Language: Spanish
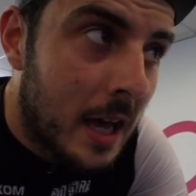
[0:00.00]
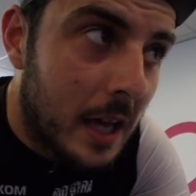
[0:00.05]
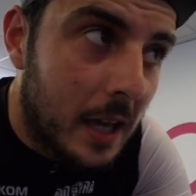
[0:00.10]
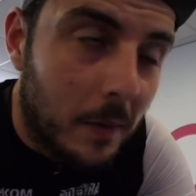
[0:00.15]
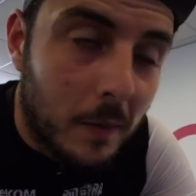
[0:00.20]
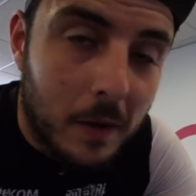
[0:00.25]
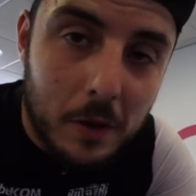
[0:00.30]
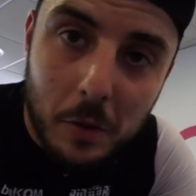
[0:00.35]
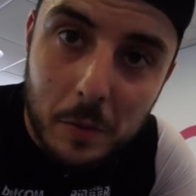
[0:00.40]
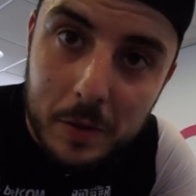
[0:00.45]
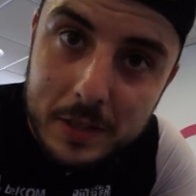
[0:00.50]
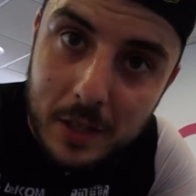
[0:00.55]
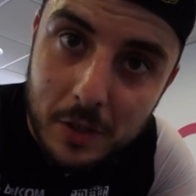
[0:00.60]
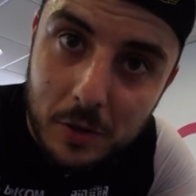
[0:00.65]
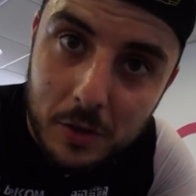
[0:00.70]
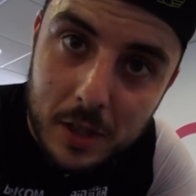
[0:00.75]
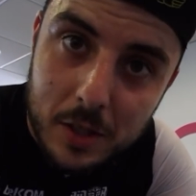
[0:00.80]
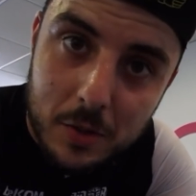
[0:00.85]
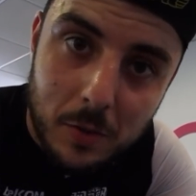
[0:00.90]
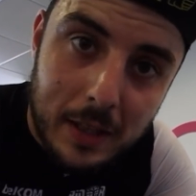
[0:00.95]
Y cuando ves que
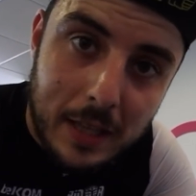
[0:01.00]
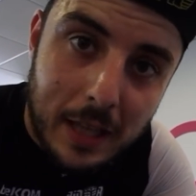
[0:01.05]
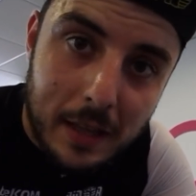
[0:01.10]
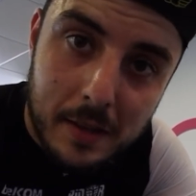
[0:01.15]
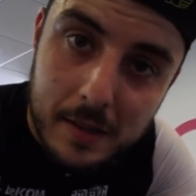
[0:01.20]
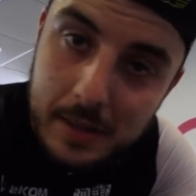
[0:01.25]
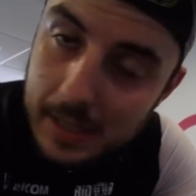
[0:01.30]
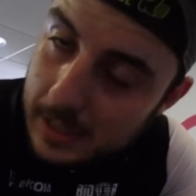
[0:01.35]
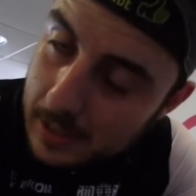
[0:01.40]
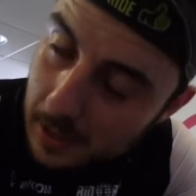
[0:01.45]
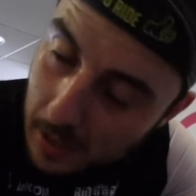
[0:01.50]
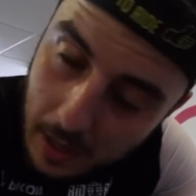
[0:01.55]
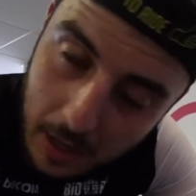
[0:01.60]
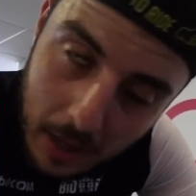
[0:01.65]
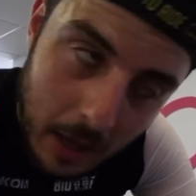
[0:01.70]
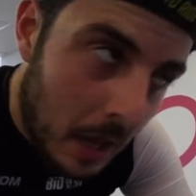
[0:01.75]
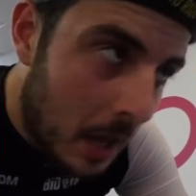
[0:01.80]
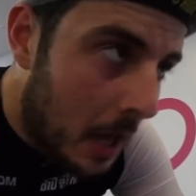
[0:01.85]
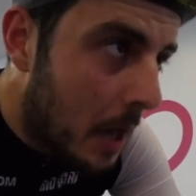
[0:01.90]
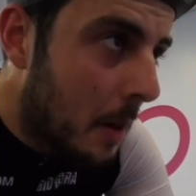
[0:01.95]
no te suelta, dices,
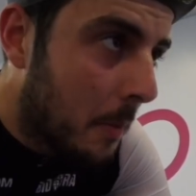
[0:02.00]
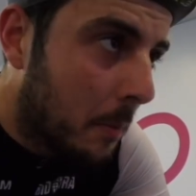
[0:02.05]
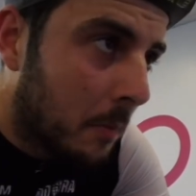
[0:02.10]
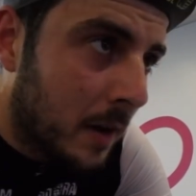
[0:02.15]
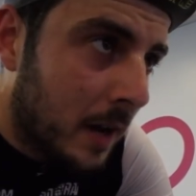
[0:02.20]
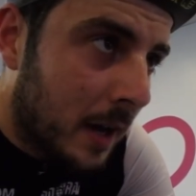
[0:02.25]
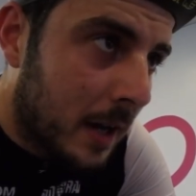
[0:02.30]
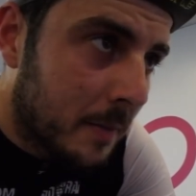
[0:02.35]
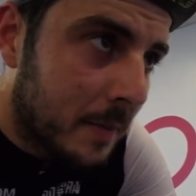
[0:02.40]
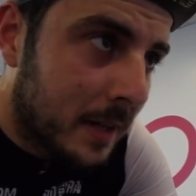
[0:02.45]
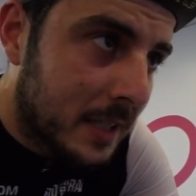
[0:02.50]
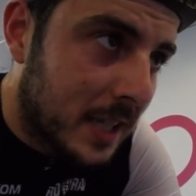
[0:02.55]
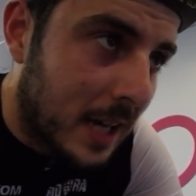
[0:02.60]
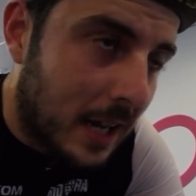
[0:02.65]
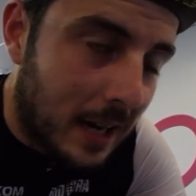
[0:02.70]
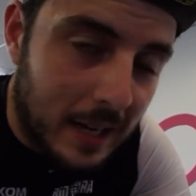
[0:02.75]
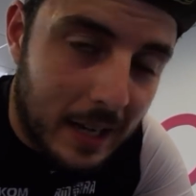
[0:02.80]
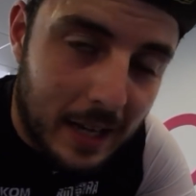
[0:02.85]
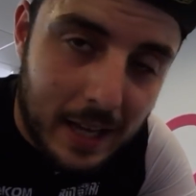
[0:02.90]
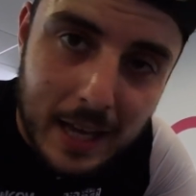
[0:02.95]
voy a
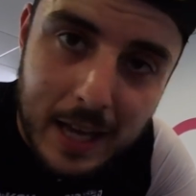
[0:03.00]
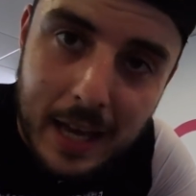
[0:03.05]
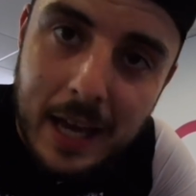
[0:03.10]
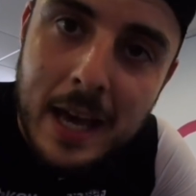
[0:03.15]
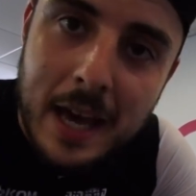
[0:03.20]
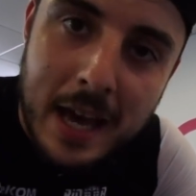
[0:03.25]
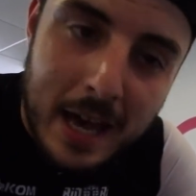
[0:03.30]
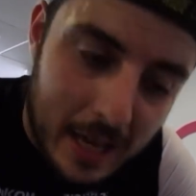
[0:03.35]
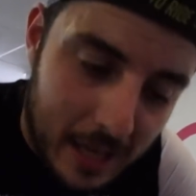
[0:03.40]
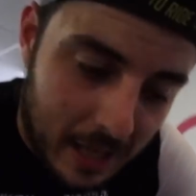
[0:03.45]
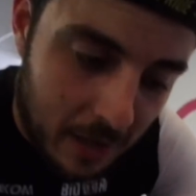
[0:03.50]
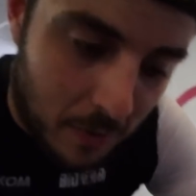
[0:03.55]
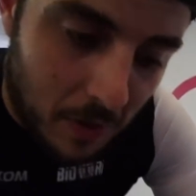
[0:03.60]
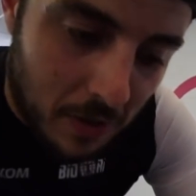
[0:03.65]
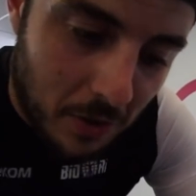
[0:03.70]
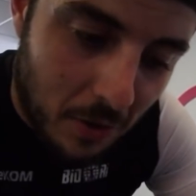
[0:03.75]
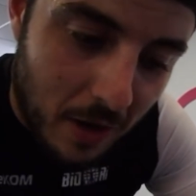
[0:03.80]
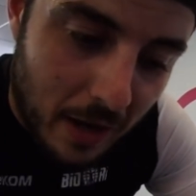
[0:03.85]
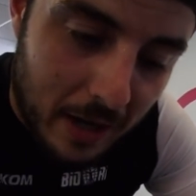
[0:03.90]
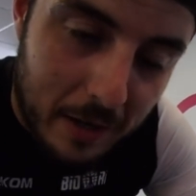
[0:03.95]
remacharle. Y
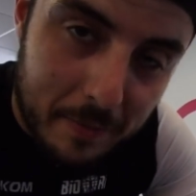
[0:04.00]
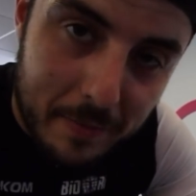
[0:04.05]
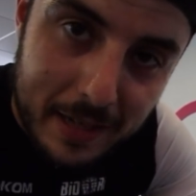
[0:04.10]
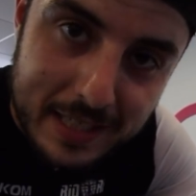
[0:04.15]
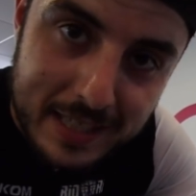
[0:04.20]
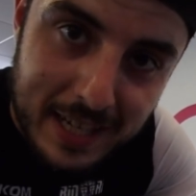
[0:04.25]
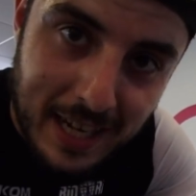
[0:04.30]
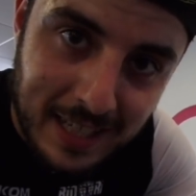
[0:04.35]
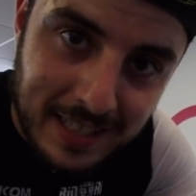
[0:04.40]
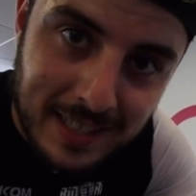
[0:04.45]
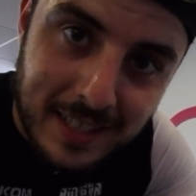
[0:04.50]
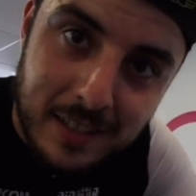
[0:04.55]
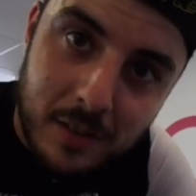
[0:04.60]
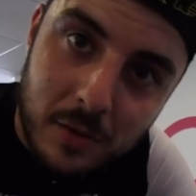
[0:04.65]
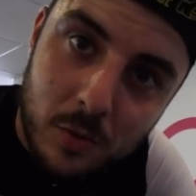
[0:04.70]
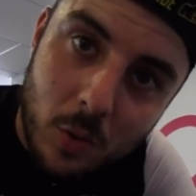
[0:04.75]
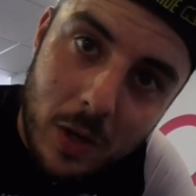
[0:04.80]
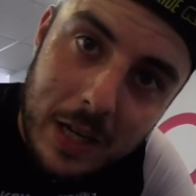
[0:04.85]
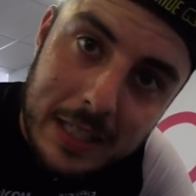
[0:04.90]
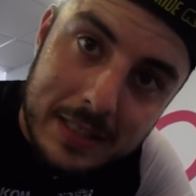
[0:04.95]
cuando le remachas,
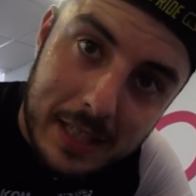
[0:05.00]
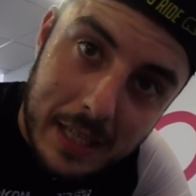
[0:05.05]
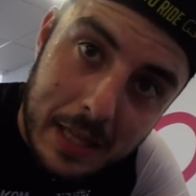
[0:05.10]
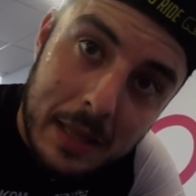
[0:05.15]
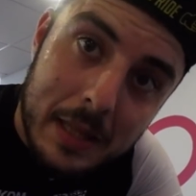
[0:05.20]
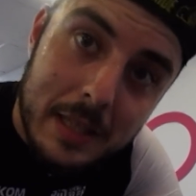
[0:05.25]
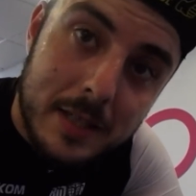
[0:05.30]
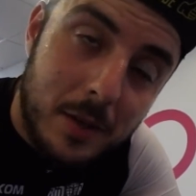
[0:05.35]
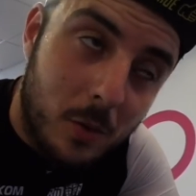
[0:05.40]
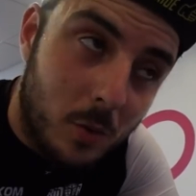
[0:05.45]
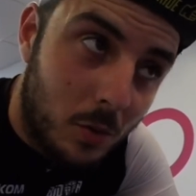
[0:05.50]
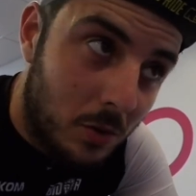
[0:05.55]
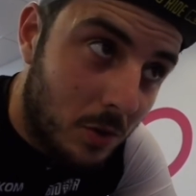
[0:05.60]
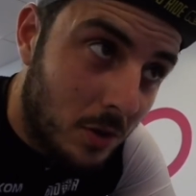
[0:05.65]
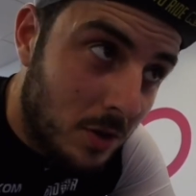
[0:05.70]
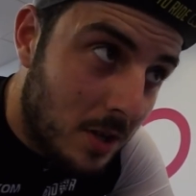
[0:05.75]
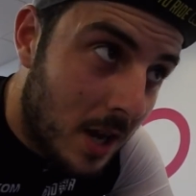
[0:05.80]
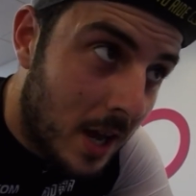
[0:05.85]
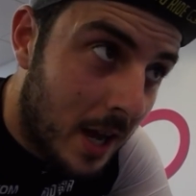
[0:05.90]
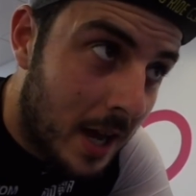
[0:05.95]
duras 15
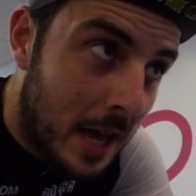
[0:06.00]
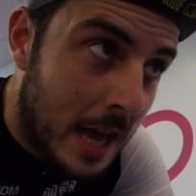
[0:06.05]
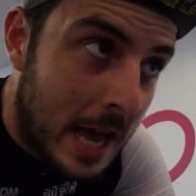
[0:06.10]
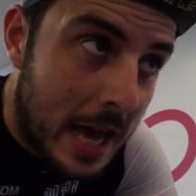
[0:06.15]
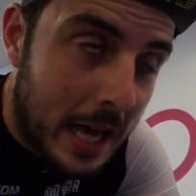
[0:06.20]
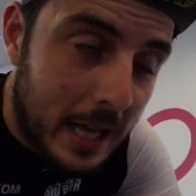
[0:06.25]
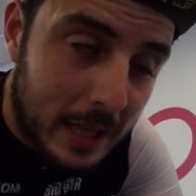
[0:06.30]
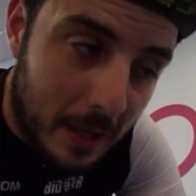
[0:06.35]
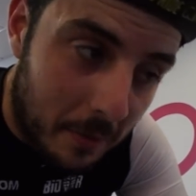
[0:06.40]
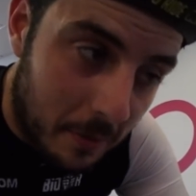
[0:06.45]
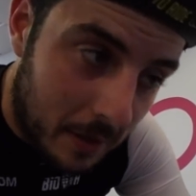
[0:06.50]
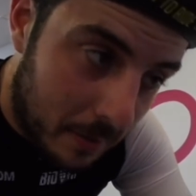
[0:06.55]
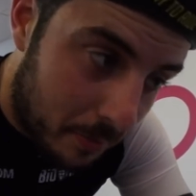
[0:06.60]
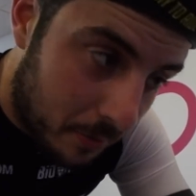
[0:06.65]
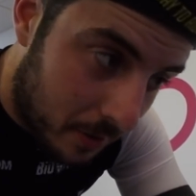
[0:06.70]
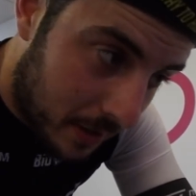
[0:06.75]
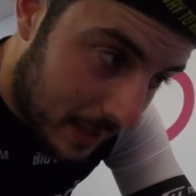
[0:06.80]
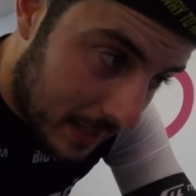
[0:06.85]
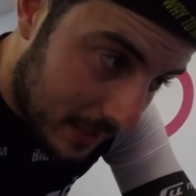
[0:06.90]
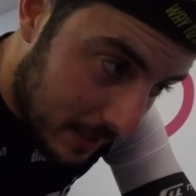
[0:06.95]
segundos, te viene
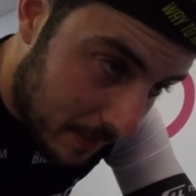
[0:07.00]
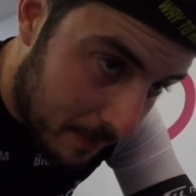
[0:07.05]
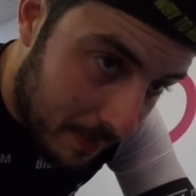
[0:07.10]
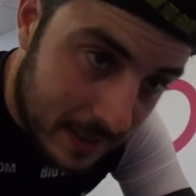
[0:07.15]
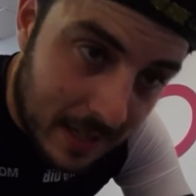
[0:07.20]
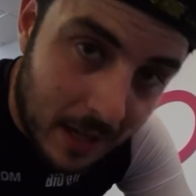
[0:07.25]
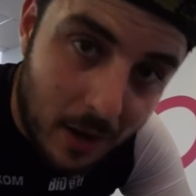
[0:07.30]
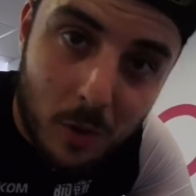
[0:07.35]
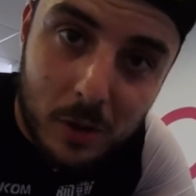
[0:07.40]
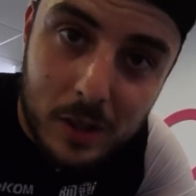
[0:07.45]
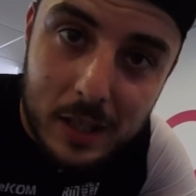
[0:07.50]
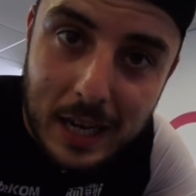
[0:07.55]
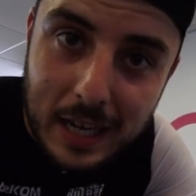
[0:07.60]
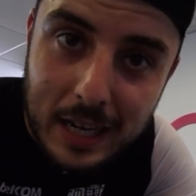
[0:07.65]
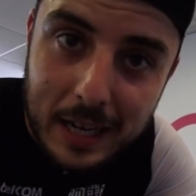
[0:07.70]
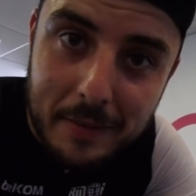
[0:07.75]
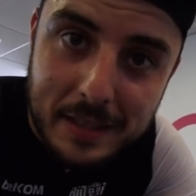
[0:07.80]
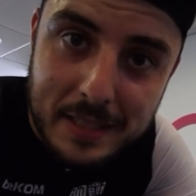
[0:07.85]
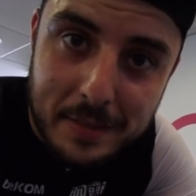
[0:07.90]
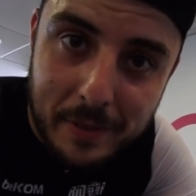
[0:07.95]
por detrás, te pasa y luego te
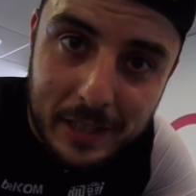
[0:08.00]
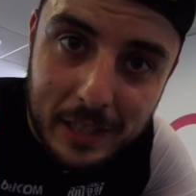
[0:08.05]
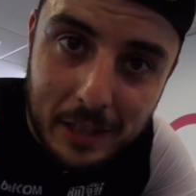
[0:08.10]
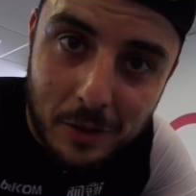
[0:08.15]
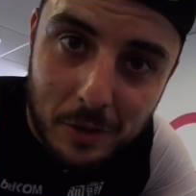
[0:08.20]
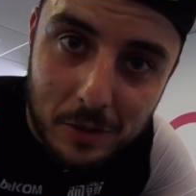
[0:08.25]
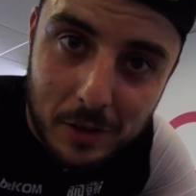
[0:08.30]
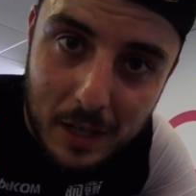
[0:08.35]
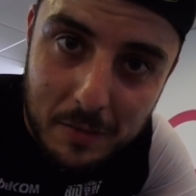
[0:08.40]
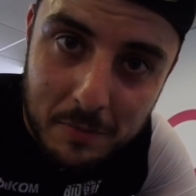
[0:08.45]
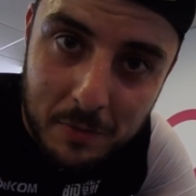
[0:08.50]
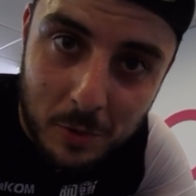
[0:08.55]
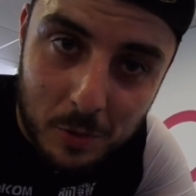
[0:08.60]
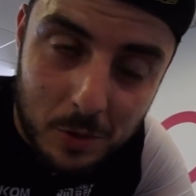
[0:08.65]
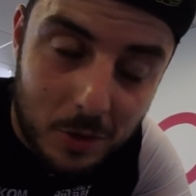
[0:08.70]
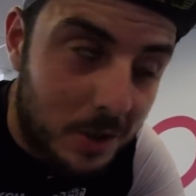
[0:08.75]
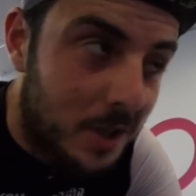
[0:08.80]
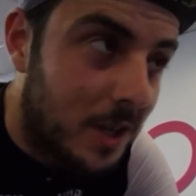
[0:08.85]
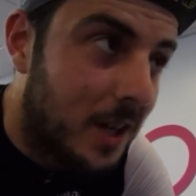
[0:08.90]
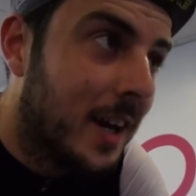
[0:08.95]
acabas metiendo 3
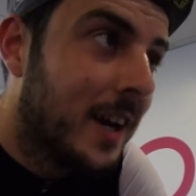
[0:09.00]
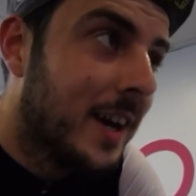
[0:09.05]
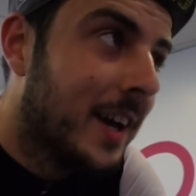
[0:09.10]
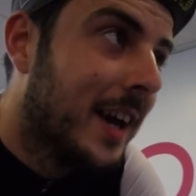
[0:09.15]
minutos.